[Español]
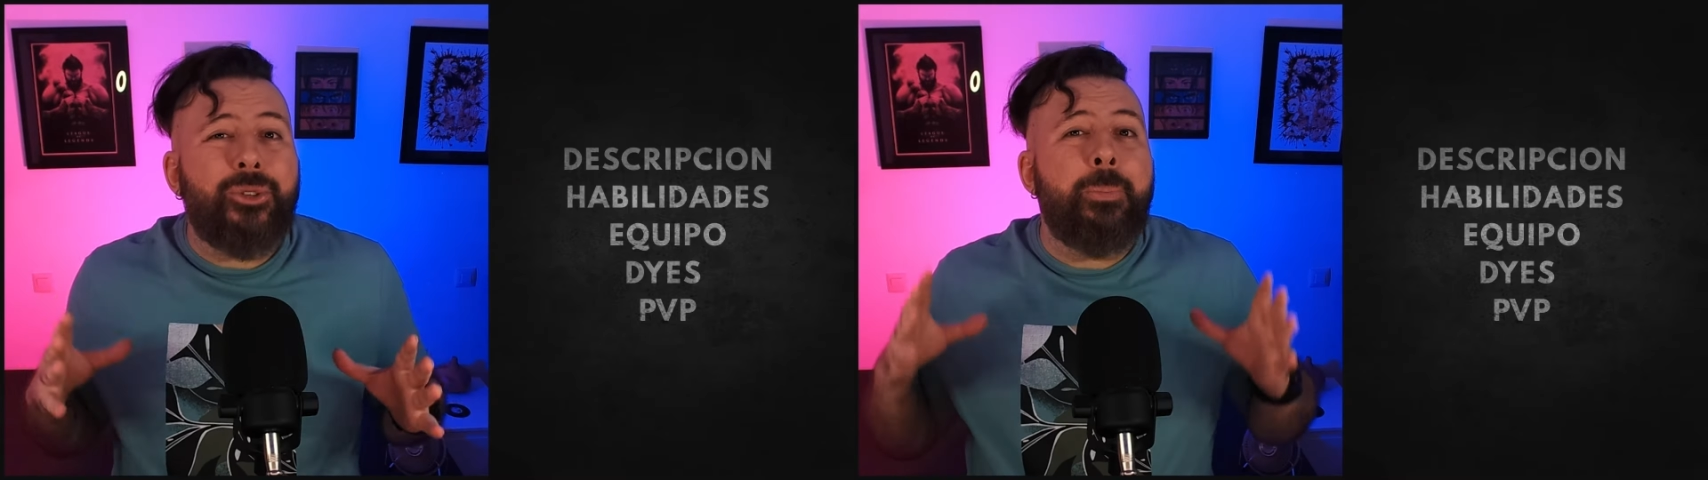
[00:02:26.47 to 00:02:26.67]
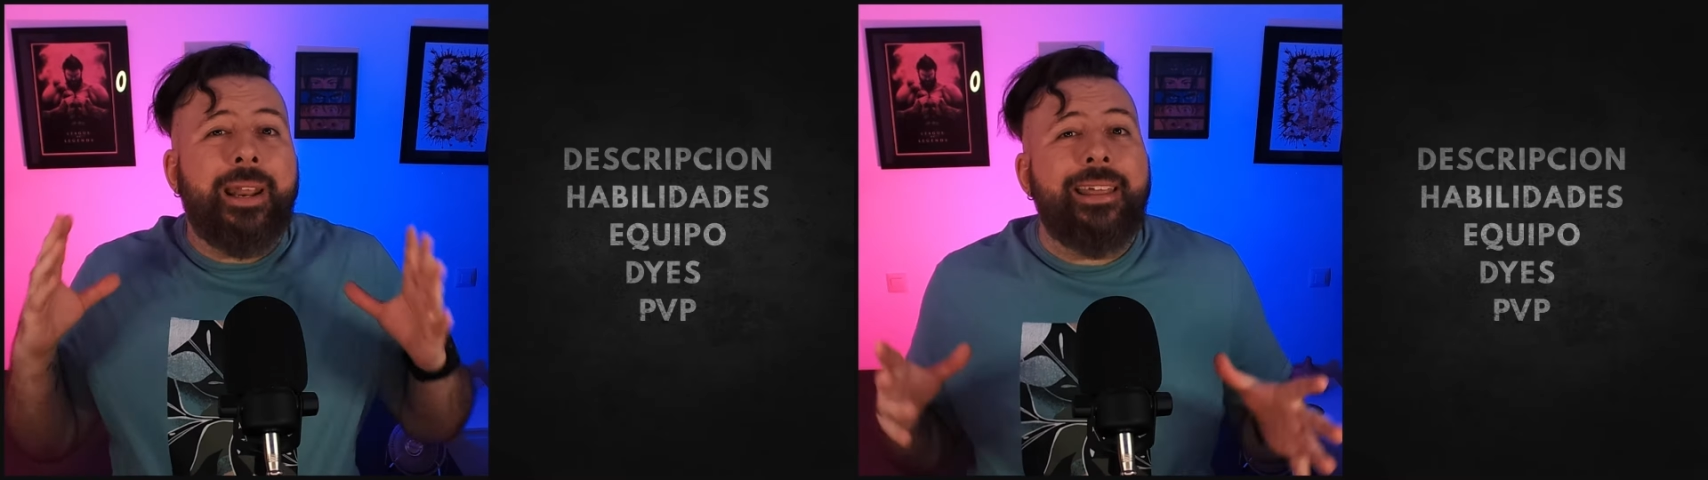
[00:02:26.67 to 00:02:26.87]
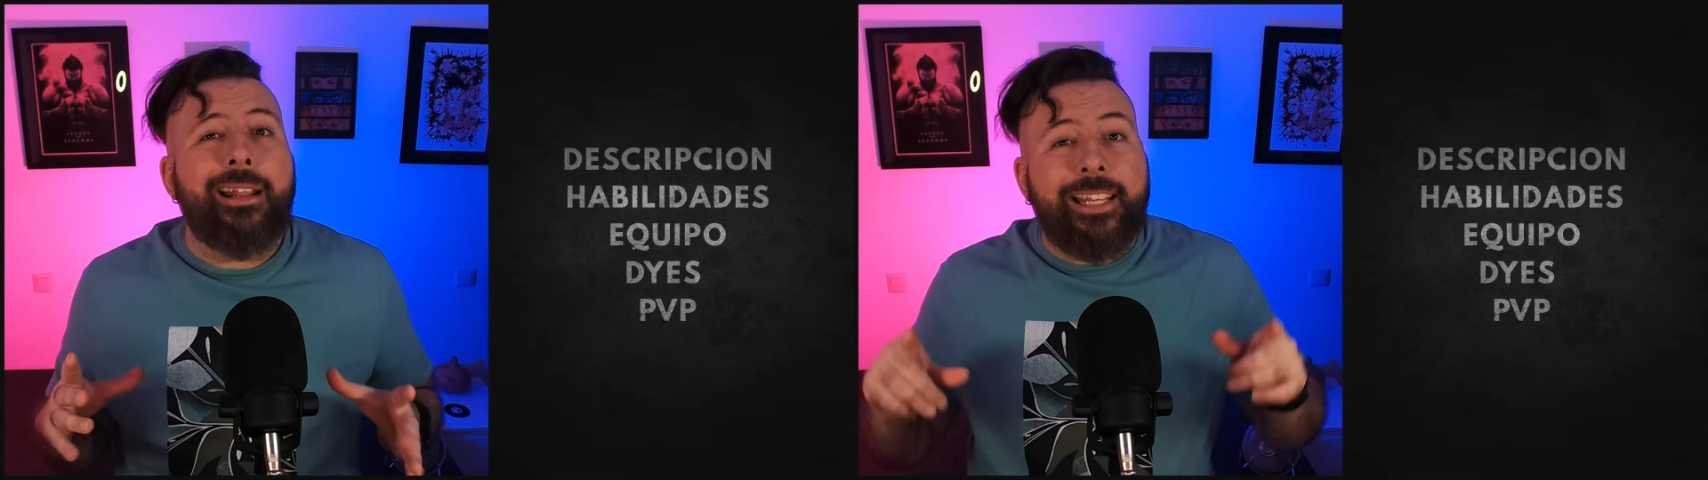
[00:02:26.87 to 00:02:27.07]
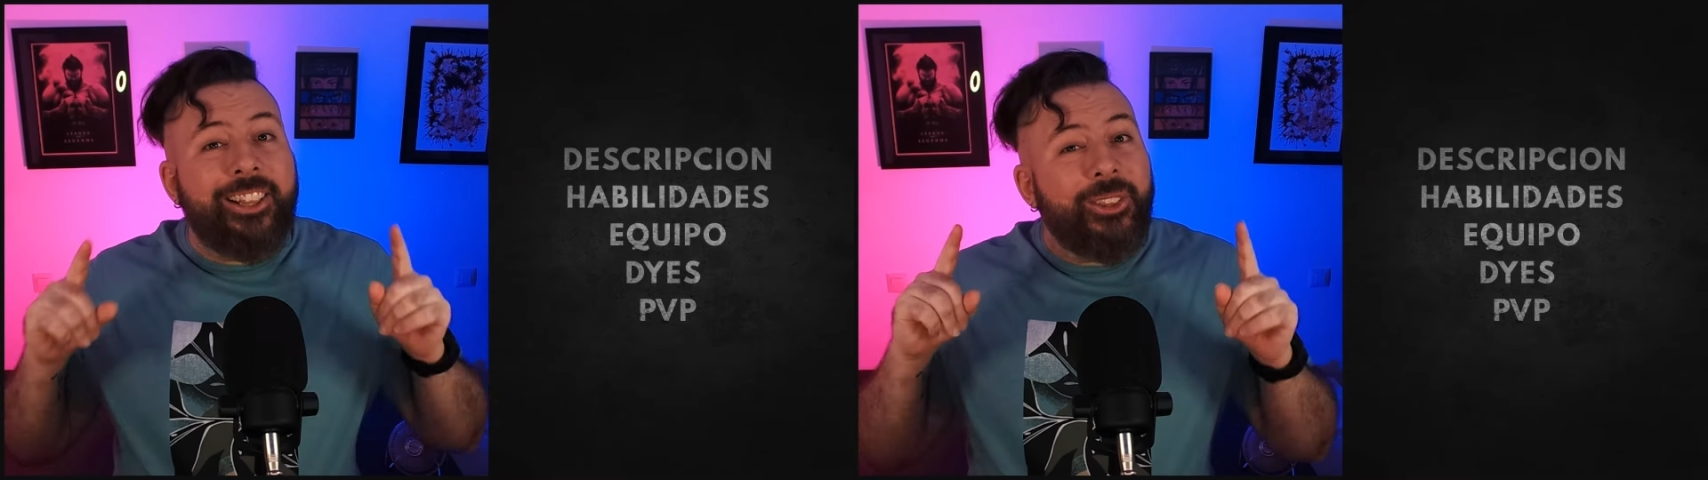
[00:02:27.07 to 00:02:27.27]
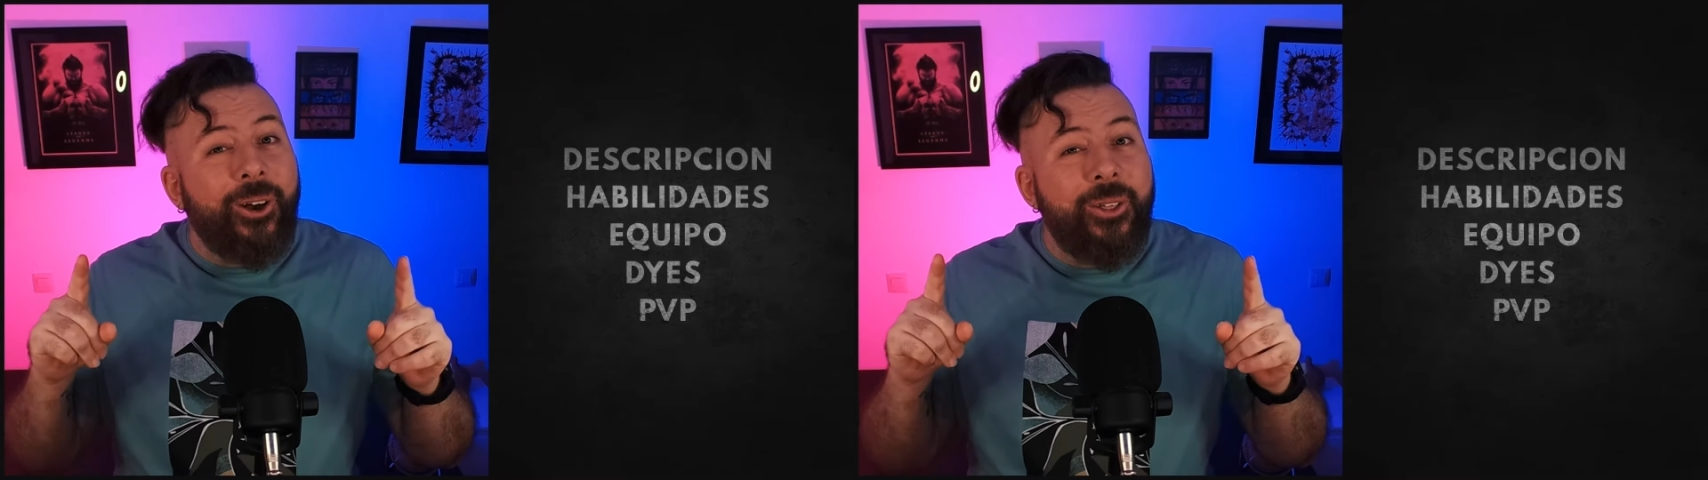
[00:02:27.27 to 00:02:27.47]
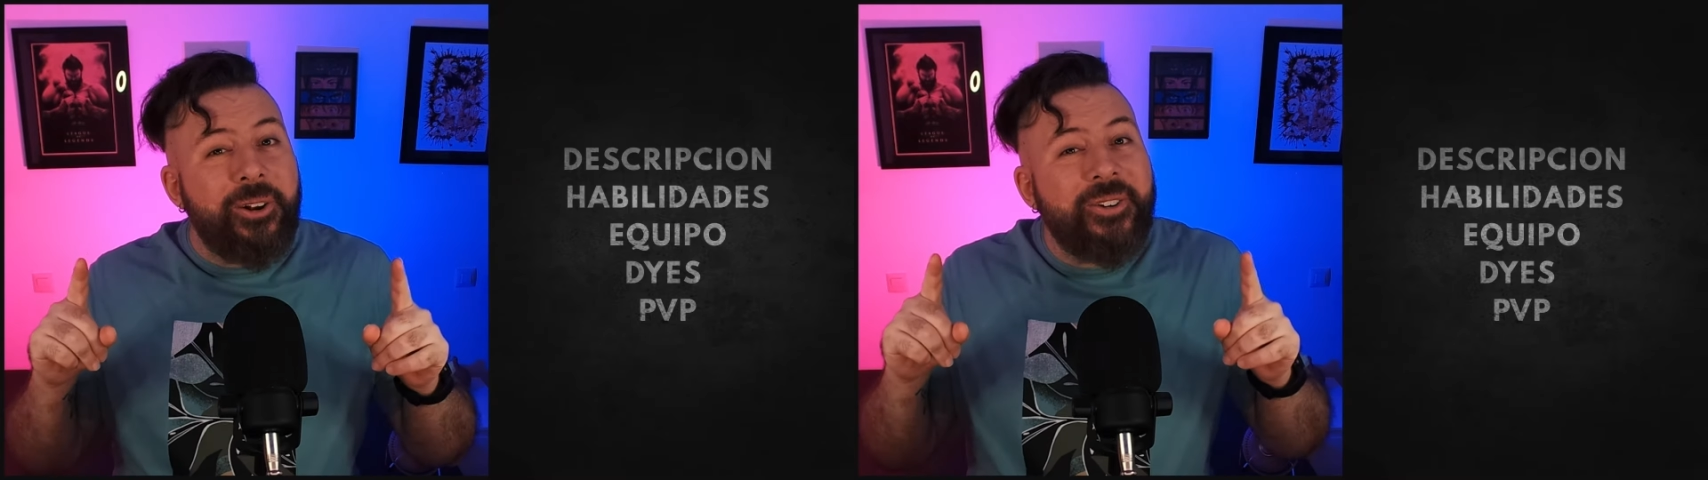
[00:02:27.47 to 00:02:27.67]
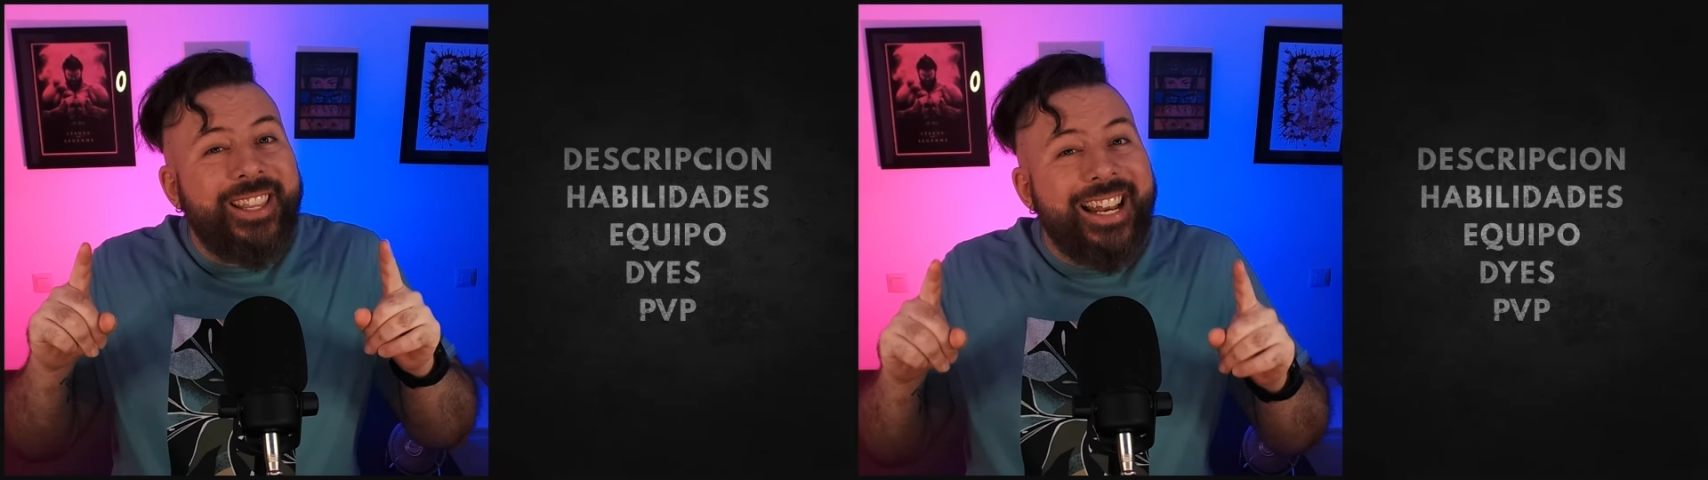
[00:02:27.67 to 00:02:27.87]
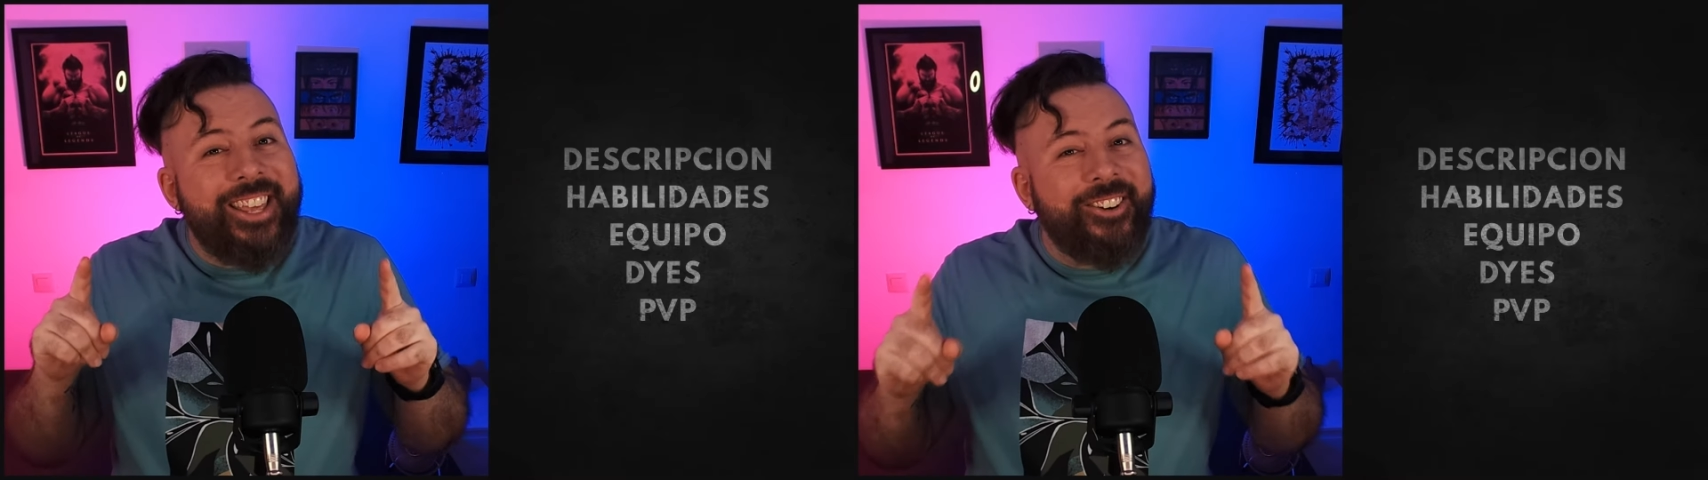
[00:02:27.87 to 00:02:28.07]
y perderte todo el
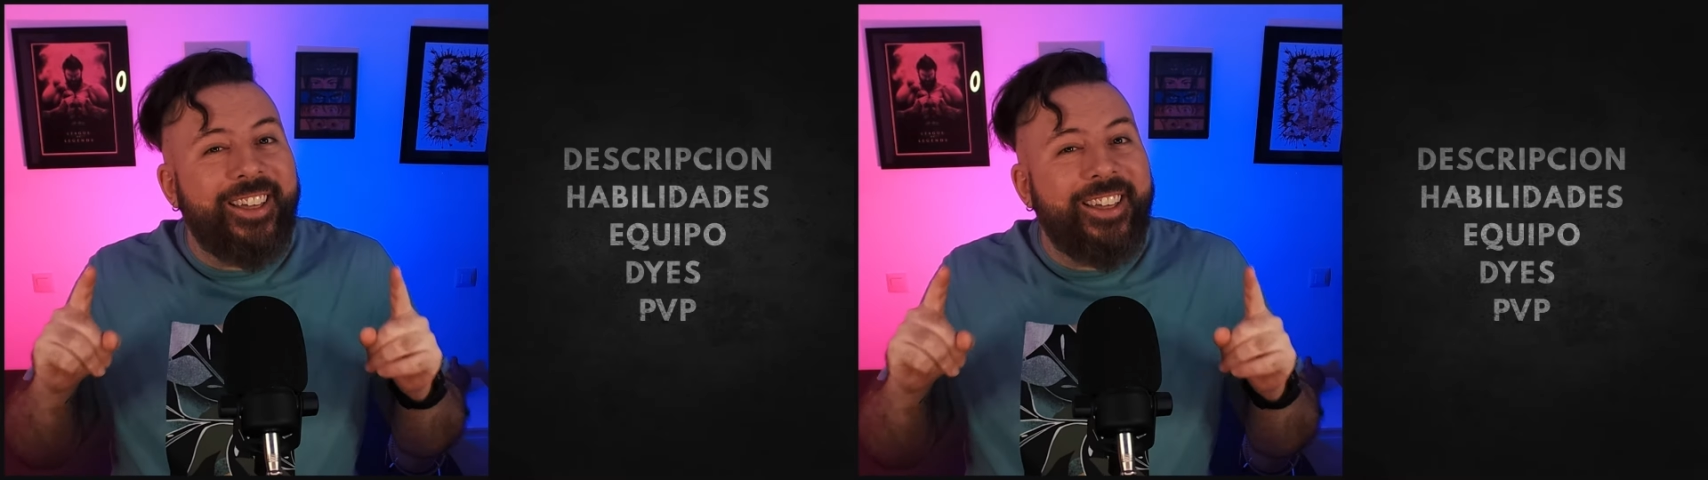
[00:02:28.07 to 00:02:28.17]
contenido